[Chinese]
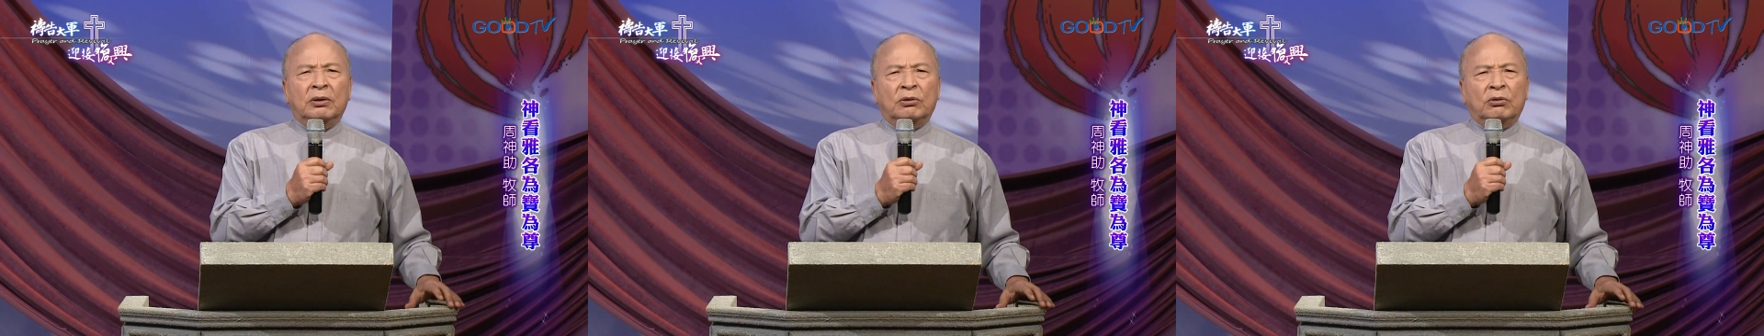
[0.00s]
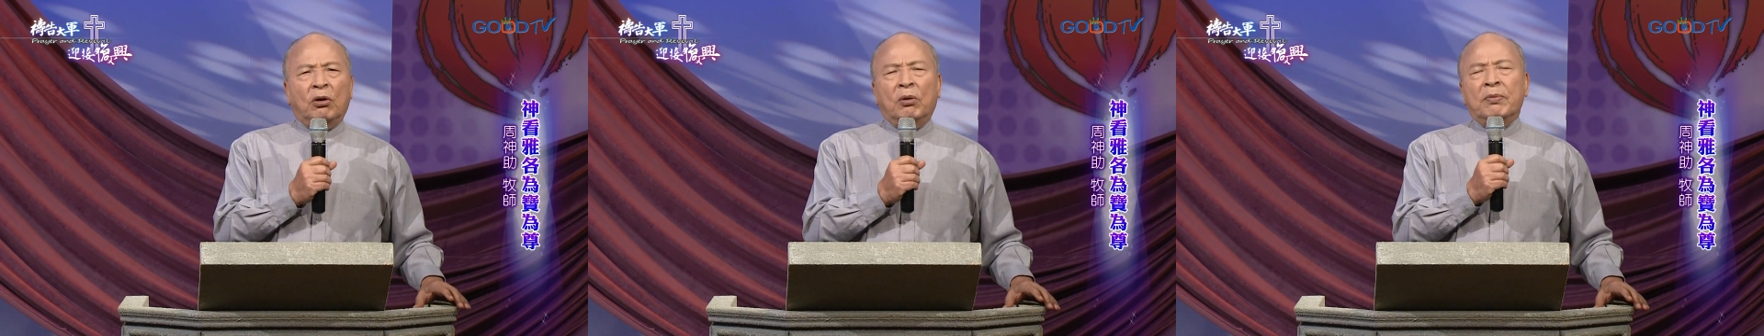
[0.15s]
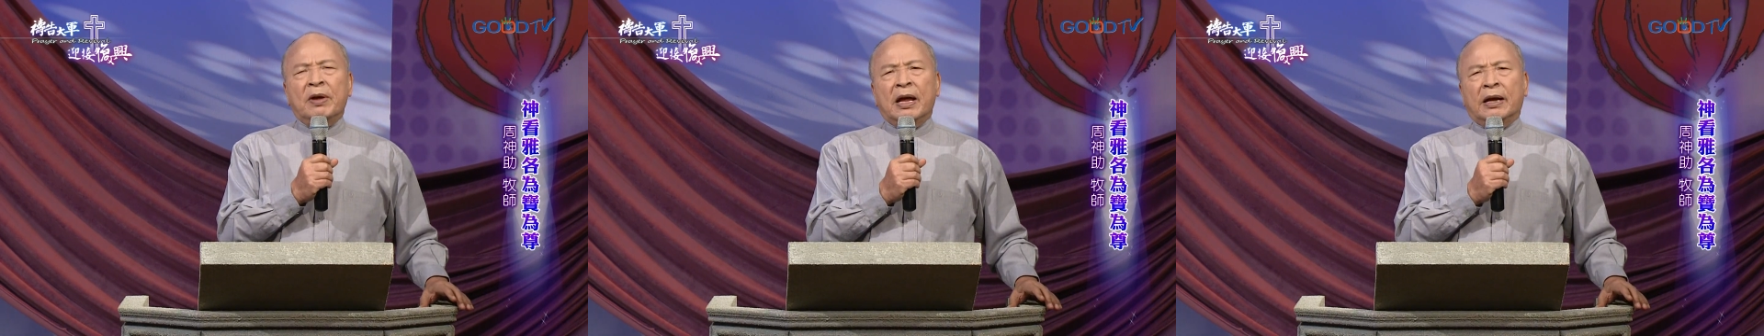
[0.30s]

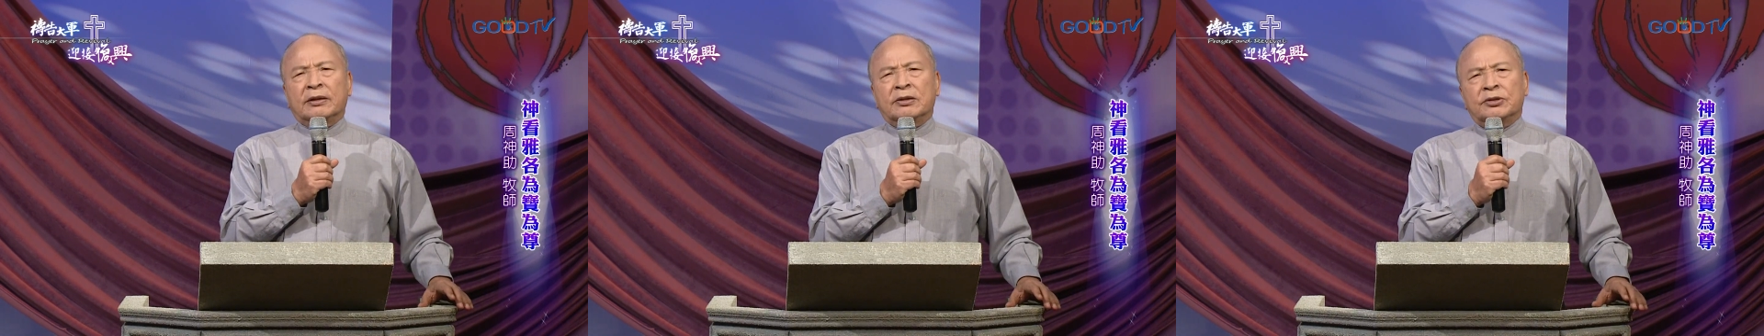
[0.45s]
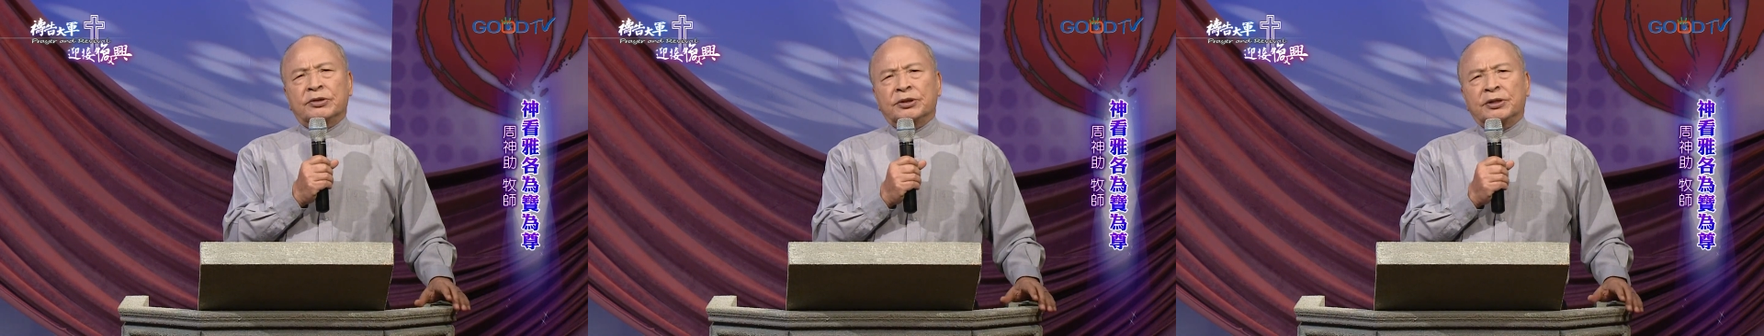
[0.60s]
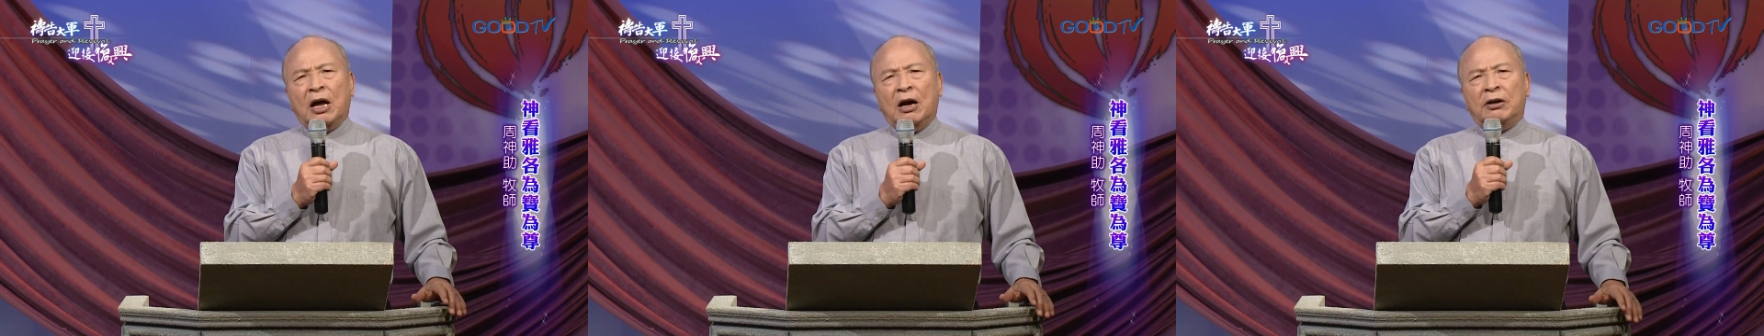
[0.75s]
我们也
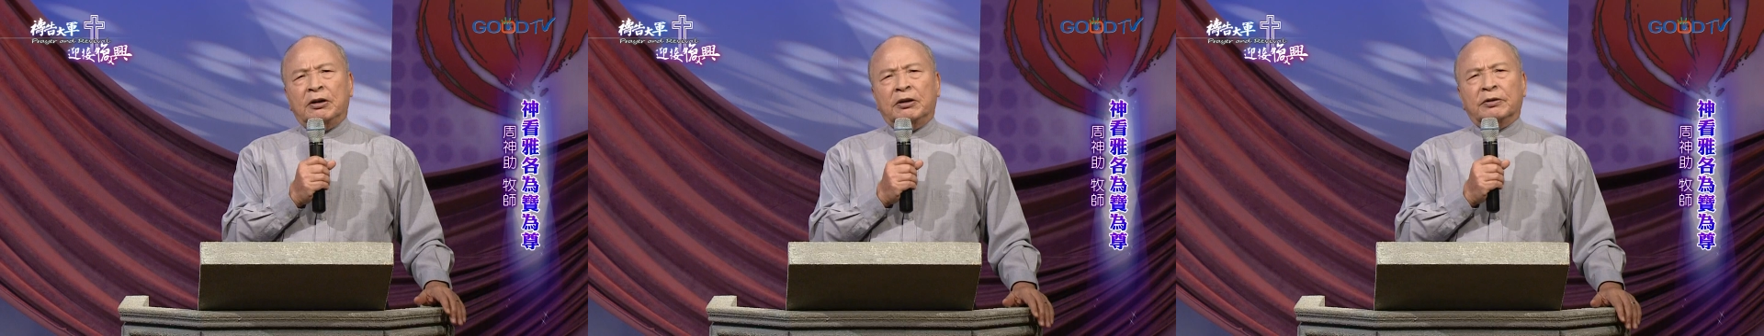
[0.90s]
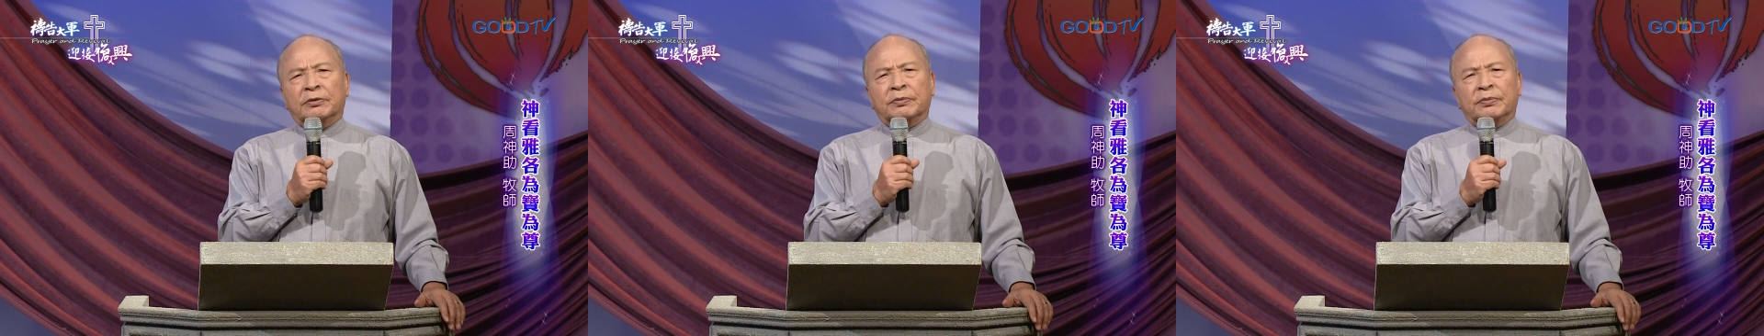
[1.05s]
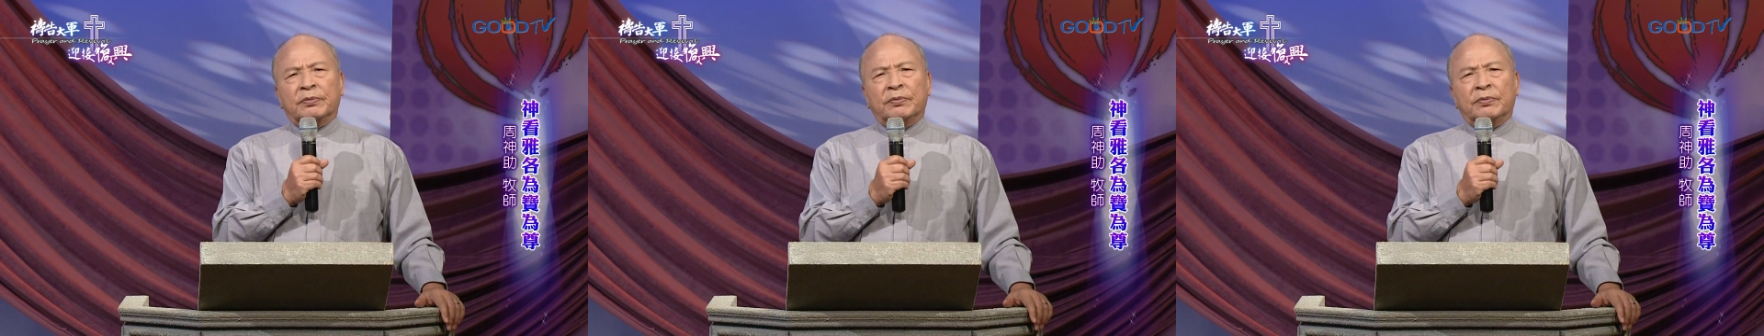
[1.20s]
知道，